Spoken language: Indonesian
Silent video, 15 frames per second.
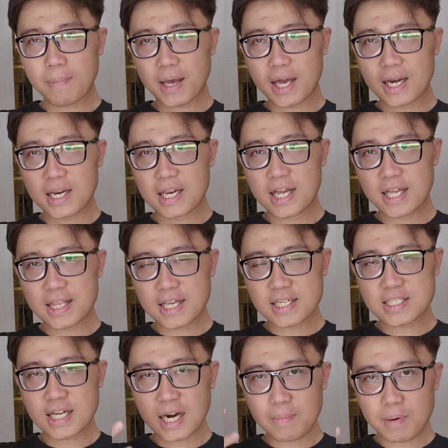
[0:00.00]
pengen dilihatnya
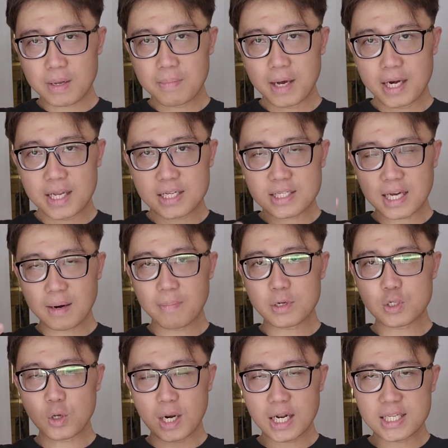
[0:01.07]
secara pribadi secara
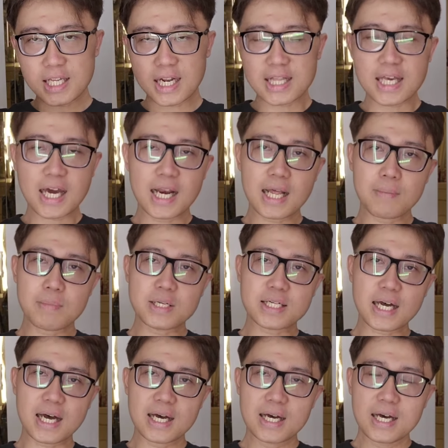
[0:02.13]
personal sih nanti kalian
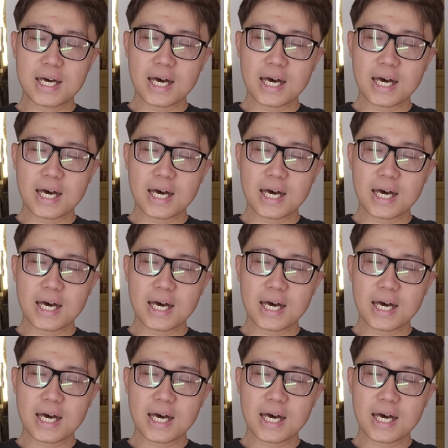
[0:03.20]
bisa